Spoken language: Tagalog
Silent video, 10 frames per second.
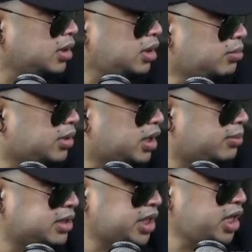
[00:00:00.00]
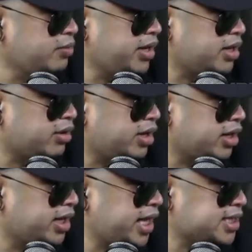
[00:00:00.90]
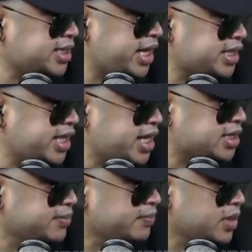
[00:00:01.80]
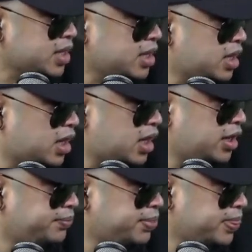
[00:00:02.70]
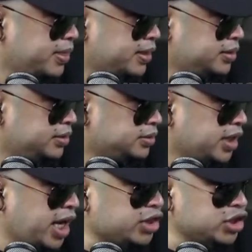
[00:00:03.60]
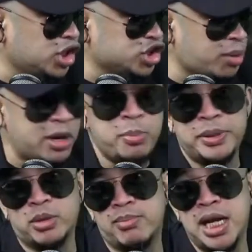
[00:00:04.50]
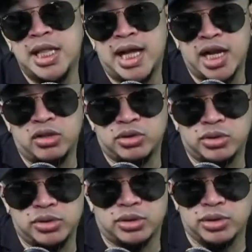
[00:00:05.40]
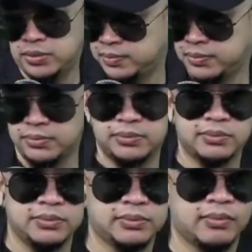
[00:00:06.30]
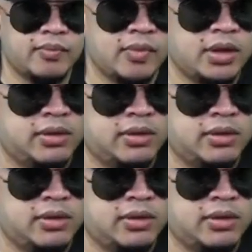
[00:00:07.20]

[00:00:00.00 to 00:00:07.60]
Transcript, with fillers: Hindi lumalabas. Anyway, okay, okay. Next, next, next. Ah. Ito, ito, ito. Malupit tong balita na to. Gusto Inalmahan ng mga motorista